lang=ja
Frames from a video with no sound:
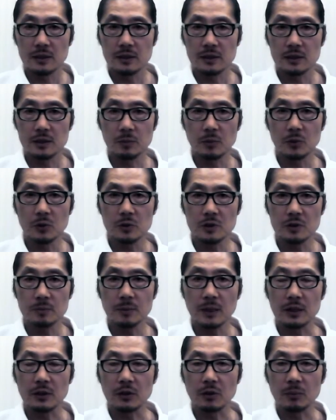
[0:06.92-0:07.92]

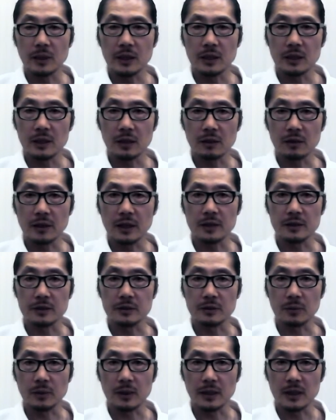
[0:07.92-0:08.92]
スポーツマンの
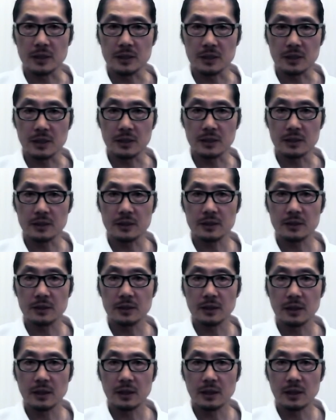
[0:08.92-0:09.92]
メンタルヘルスの話です。
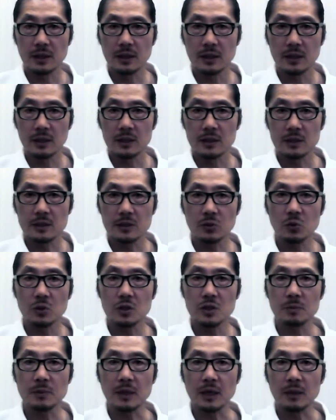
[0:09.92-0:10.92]
少
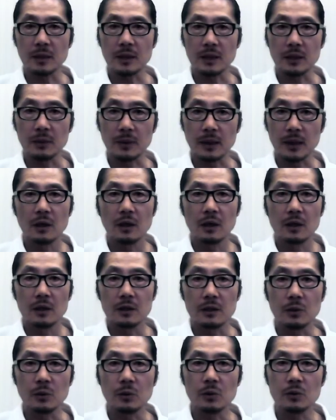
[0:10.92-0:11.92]
し前までは
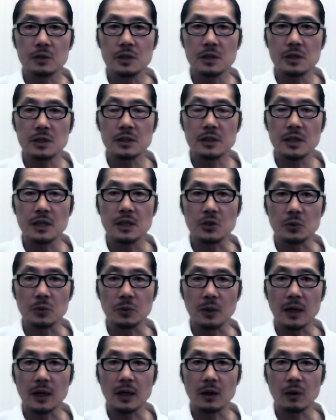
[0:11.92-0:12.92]
日本人選手
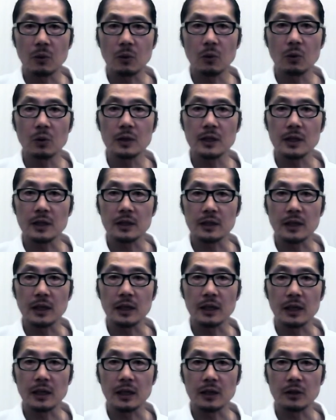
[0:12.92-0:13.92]
は大きな
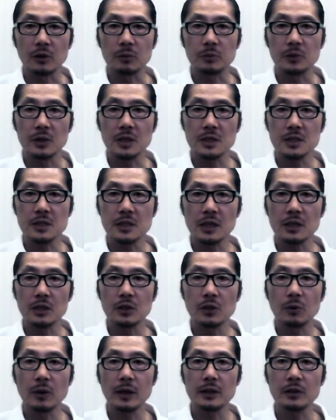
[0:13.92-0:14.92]
大会のプレッシャー
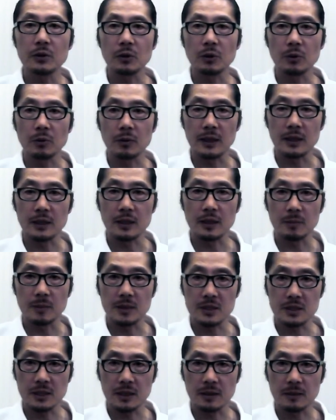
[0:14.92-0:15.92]
に弱いと言われてい
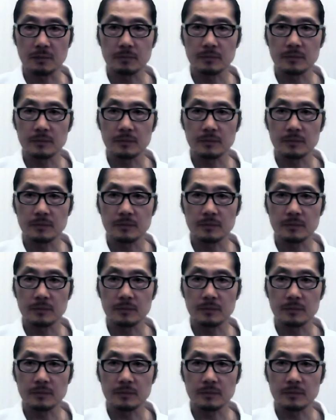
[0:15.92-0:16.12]
ました。